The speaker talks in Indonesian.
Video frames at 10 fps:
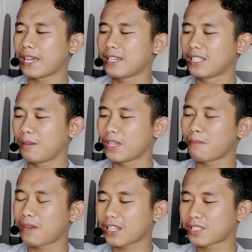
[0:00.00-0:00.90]
bermain
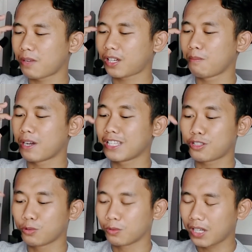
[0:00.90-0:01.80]
gamenya, maka semakin
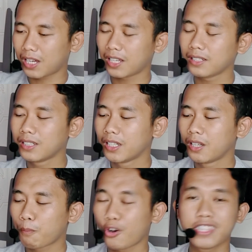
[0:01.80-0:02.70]
banyak juga
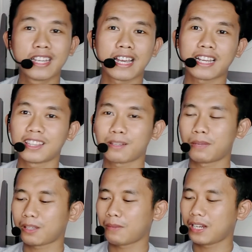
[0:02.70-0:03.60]
poin yang akan
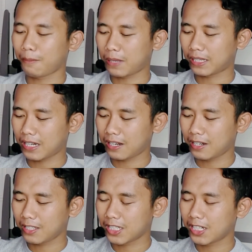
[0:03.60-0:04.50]
teman-teman
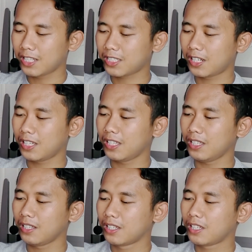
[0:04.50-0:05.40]
dapatkan. Jadi di sini
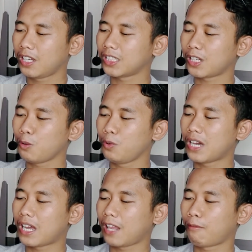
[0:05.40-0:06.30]
ini tadi
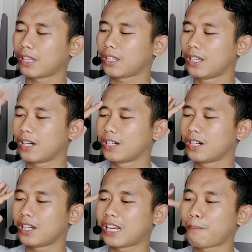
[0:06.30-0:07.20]
udah lewat
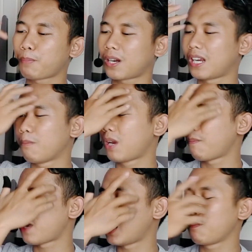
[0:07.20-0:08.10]
uh, eh, 6 per 6
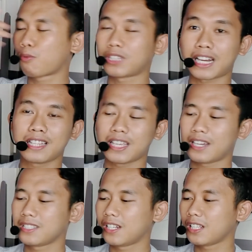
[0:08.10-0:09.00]
berapa kali putaran
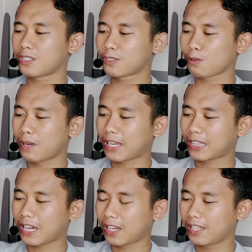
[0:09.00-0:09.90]
ya. Jadi coba
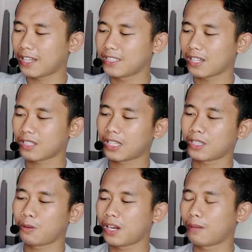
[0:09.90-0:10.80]
kita klik aja
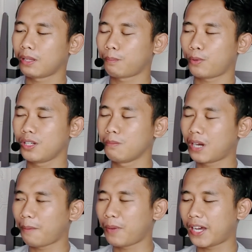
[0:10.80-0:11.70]
kita udah dapat poin
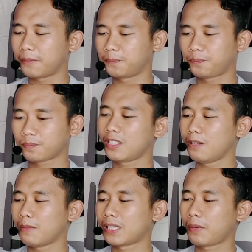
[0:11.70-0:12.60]
berapa. Oke, di
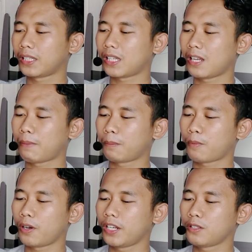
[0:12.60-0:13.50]
sini mantap kita
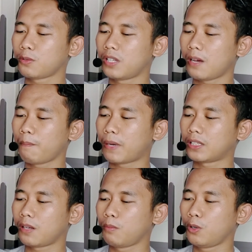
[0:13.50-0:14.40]
dapat poin sudah
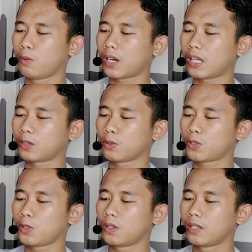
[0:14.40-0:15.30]

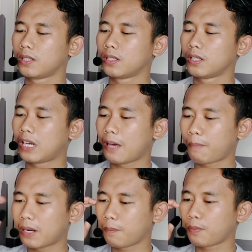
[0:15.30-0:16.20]
4285
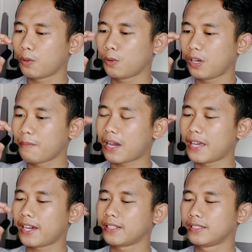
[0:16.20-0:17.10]

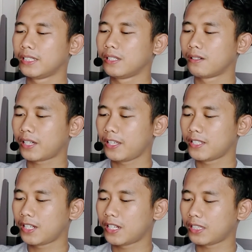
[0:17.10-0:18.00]
ya. Oke,
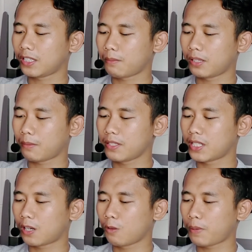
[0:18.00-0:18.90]
jadi nanti
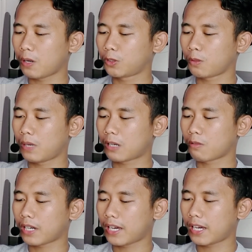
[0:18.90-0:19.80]
teman-teman jangan lupa untuk
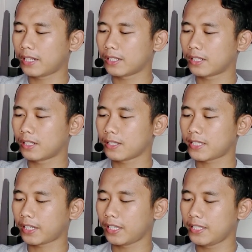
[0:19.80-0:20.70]
melakukan
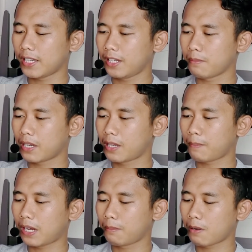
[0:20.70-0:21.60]
uh, check-in ya di
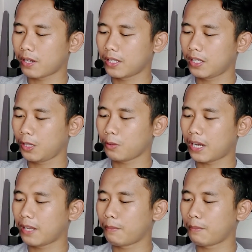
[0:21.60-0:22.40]
bagian paling bawah ini itu